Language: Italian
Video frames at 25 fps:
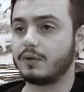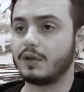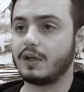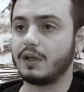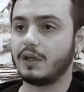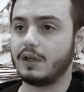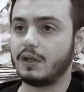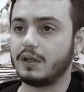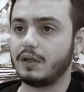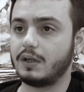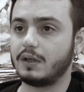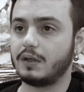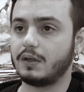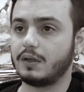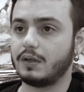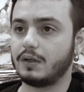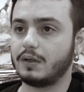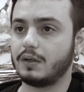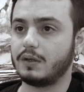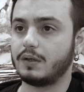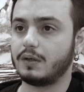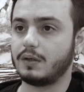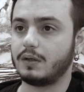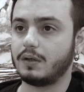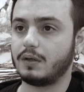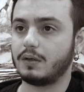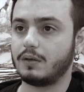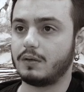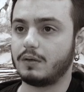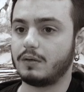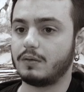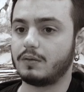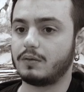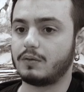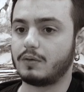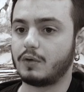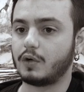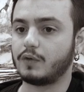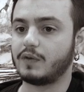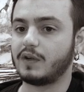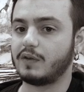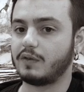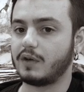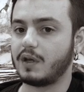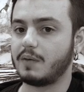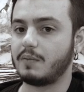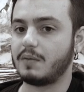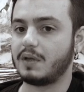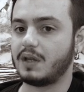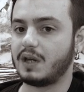che trovavo
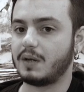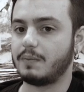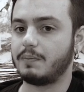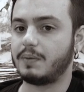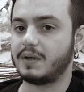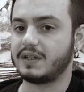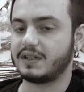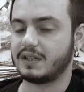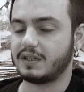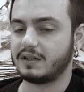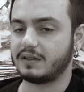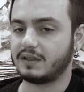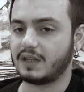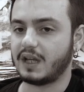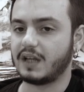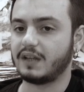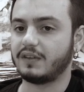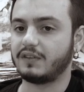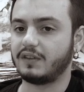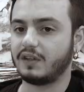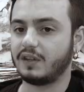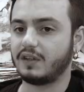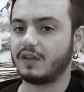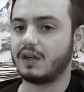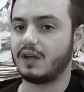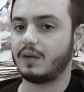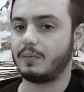che mi rappresentasse e che